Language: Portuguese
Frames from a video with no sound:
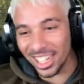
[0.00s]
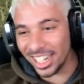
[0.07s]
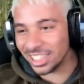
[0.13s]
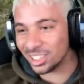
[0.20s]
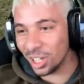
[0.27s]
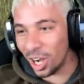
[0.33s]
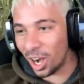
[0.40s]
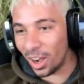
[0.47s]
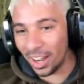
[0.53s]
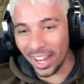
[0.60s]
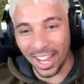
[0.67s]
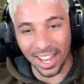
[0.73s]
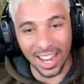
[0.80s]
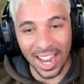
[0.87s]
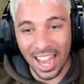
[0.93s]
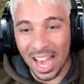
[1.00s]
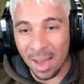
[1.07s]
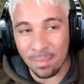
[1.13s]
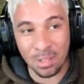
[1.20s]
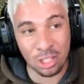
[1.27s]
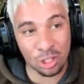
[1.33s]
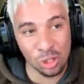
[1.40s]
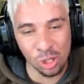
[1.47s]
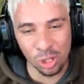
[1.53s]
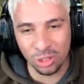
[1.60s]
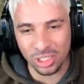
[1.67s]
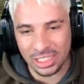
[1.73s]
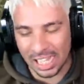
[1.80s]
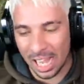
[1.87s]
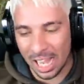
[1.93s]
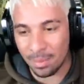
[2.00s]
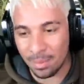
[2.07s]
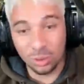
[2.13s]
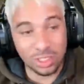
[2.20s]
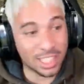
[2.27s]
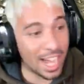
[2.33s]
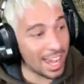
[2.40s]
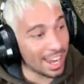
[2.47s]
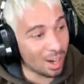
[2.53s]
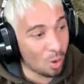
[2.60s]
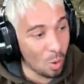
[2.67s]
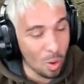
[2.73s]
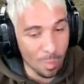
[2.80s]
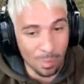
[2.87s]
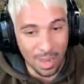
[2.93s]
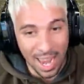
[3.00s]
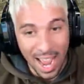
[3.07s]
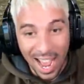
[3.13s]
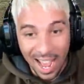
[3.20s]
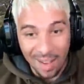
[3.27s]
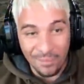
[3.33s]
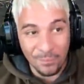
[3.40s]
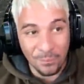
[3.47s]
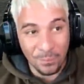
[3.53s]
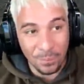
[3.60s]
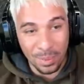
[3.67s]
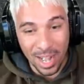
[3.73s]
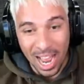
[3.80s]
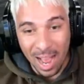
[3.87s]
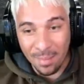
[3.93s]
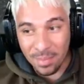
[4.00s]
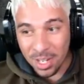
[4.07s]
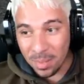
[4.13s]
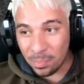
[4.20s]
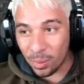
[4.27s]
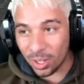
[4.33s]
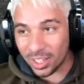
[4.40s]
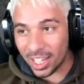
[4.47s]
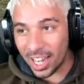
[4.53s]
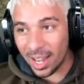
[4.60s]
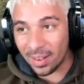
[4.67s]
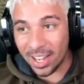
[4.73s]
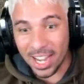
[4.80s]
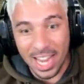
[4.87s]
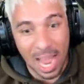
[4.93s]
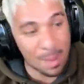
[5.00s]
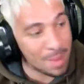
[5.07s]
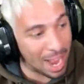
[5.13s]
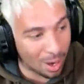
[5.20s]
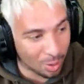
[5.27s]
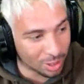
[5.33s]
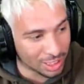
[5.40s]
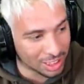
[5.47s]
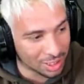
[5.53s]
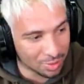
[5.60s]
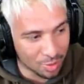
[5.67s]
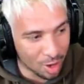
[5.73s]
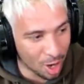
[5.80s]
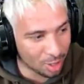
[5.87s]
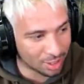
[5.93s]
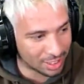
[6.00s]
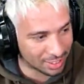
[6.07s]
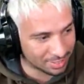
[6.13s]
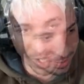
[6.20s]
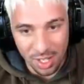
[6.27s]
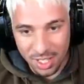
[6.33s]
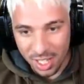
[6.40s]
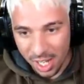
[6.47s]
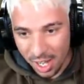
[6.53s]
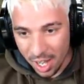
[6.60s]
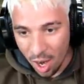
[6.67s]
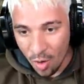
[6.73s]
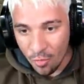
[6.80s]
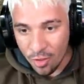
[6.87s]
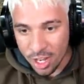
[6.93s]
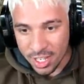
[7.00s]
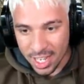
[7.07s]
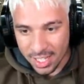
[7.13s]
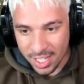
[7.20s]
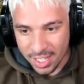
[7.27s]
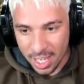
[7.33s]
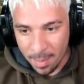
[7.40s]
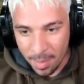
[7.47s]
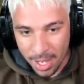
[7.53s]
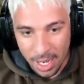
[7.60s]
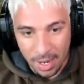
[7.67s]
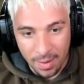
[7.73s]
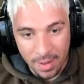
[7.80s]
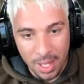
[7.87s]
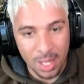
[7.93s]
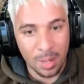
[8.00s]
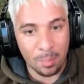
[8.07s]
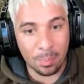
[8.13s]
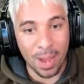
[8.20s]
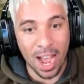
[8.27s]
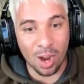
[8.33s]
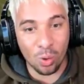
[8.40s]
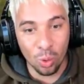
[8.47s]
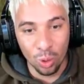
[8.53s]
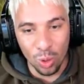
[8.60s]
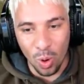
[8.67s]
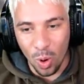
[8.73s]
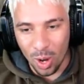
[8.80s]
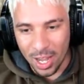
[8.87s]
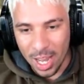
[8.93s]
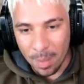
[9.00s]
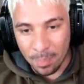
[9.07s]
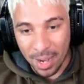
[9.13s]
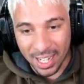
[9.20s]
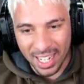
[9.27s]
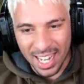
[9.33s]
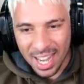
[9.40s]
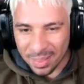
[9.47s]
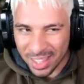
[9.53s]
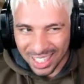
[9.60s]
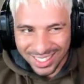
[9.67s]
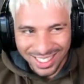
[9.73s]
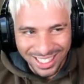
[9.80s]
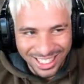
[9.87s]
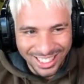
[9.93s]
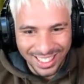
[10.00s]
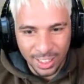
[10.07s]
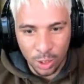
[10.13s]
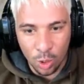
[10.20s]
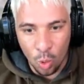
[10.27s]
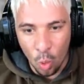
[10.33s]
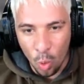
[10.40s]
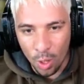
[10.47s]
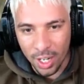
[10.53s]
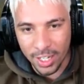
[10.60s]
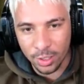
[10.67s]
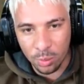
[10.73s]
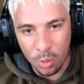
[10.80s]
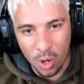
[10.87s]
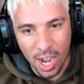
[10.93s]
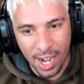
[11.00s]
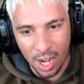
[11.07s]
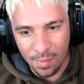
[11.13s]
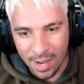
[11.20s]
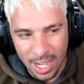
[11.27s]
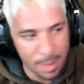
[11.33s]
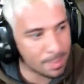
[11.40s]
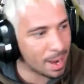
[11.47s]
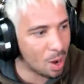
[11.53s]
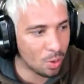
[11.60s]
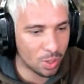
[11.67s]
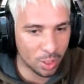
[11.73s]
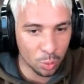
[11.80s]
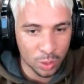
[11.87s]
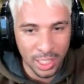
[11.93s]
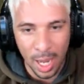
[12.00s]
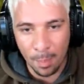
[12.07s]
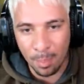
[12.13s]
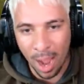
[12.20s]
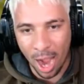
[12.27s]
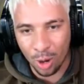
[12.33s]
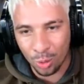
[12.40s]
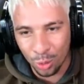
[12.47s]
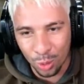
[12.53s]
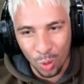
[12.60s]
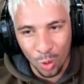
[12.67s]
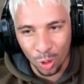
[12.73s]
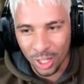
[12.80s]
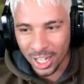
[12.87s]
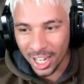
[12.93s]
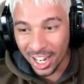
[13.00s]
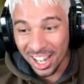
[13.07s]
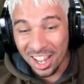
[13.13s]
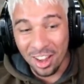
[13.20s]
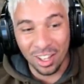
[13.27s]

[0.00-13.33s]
gente, ó, é, é absurdo, sabe? Os caras cobrar pra mim poder ganhar minha conta de volta. Então, assim, eu fiz essa semana parkour no rolê. Pra quem é das antigonas aí do meu canal, vai lembrar o que, o que é parkour no rolê.